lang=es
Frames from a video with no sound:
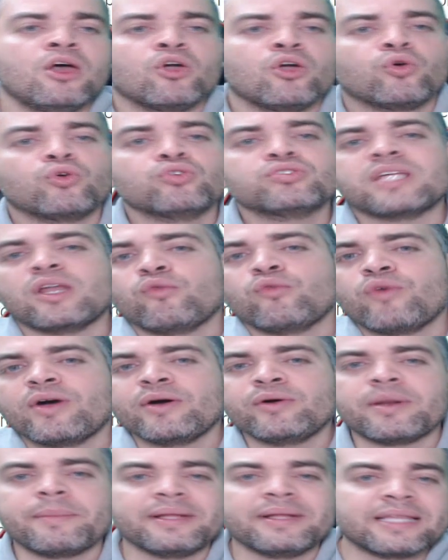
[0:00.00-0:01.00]
Gonzalo fue
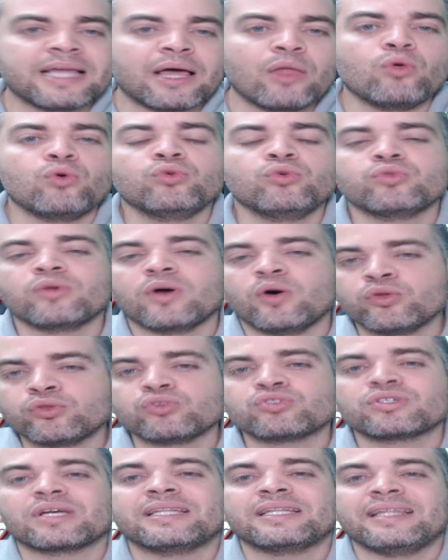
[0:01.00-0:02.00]
juramentado junto a
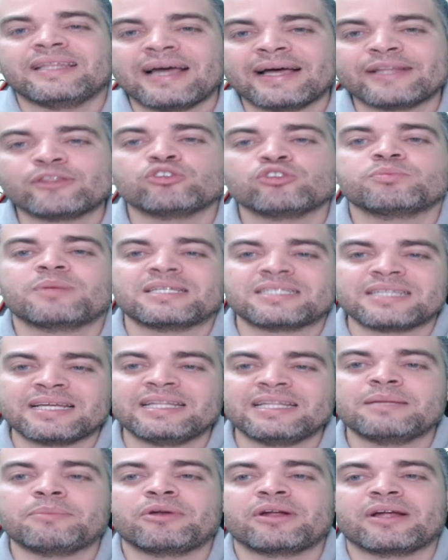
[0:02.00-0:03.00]
otros candidatos
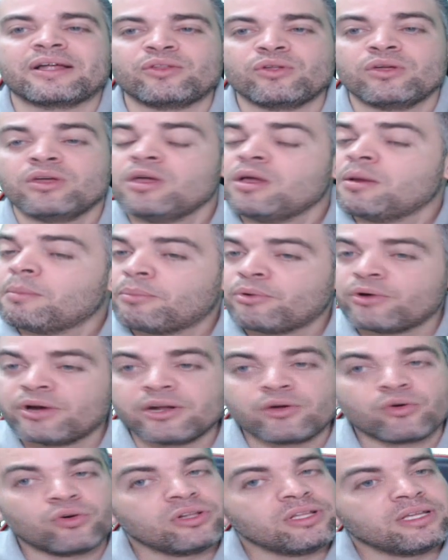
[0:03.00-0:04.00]
presentes por por
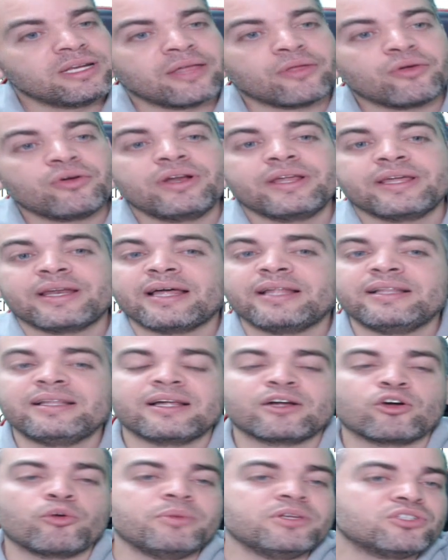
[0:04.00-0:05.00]
el, coordinador general de
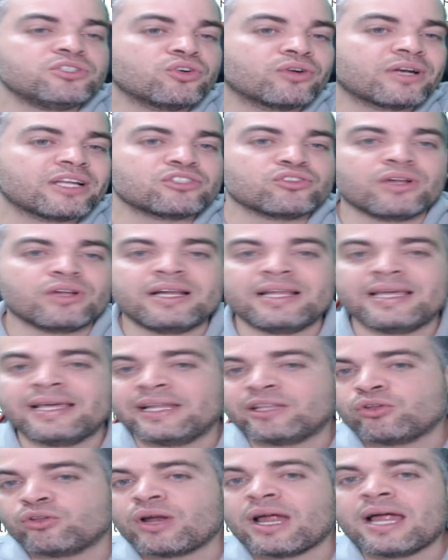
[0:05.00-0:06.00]
la Comisión Nacional
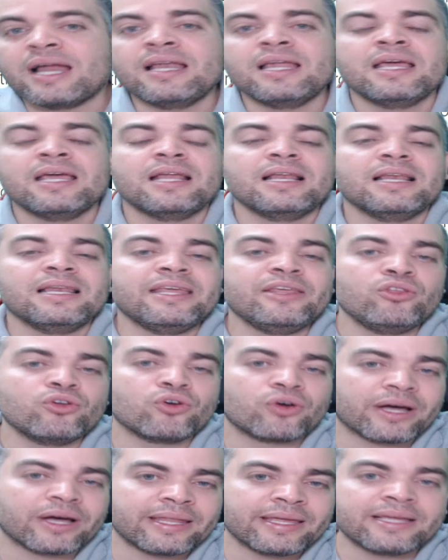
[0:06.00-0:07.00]
Electoral,
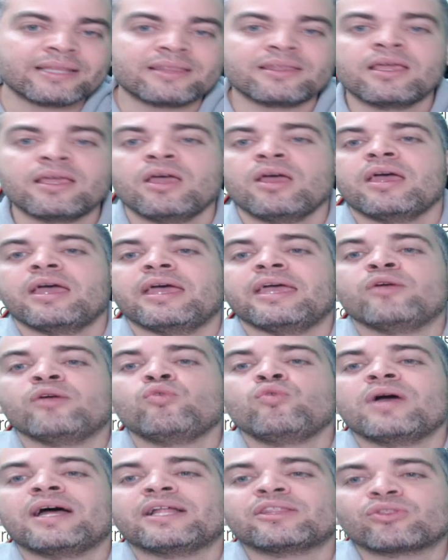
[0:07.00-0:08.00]
Lidio Cadet, en
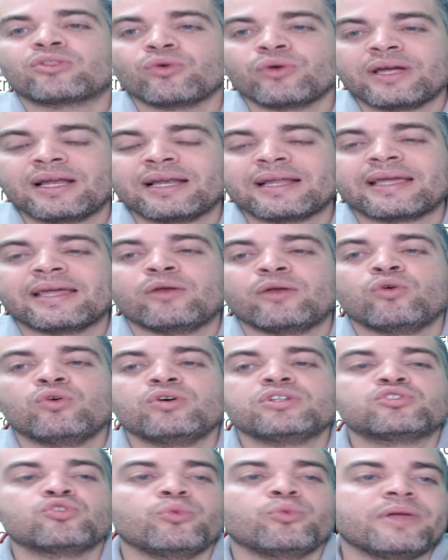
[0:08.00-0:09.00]
un acto en el que
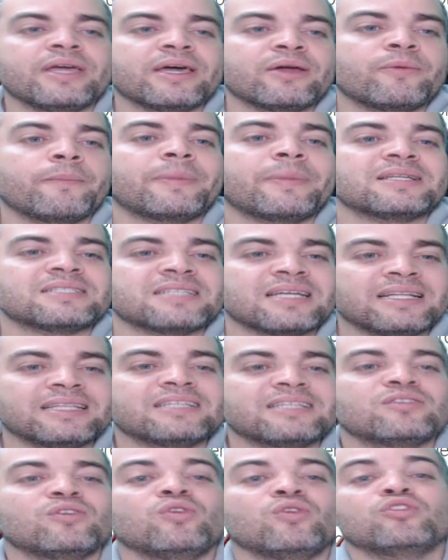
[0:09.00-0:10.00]
no estuvieron
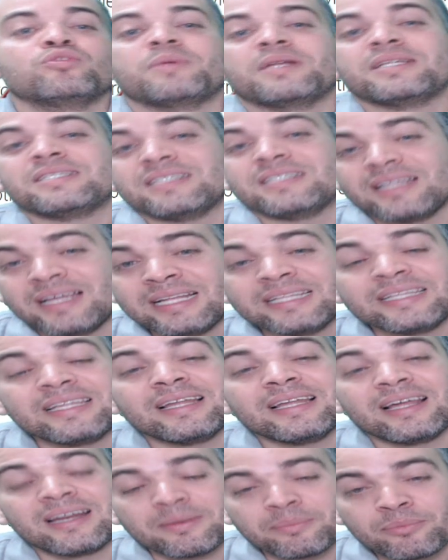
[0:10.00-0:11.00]
presentes los presidentes
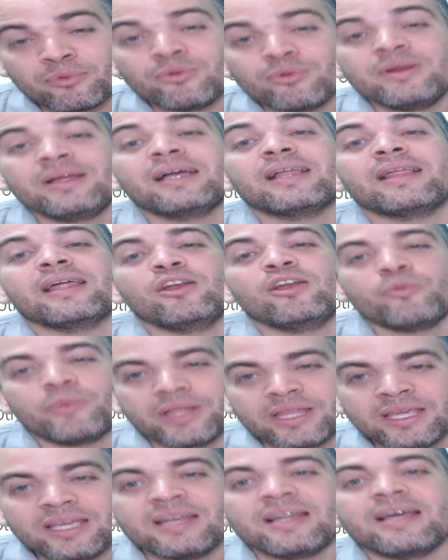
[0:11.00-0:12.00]
de la República, Danilo
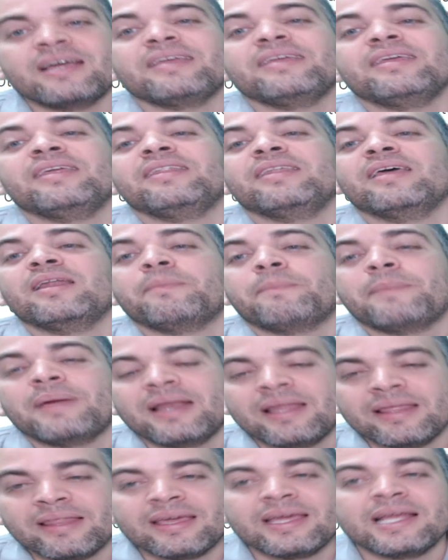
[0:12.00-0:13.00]
Medina, y del
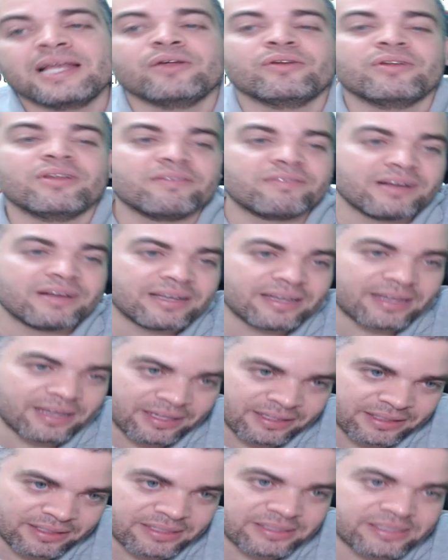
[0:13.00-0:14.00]
PLD, Leonel
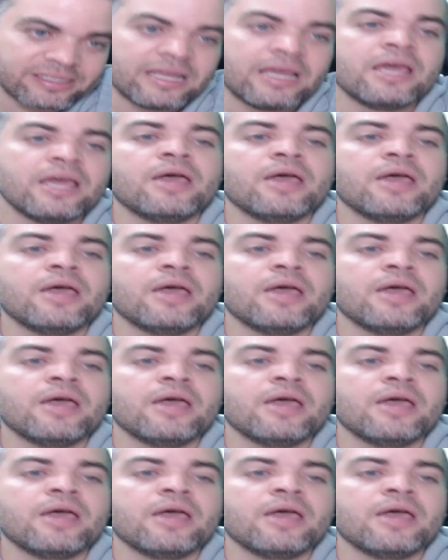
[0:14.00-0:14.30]
Fernández.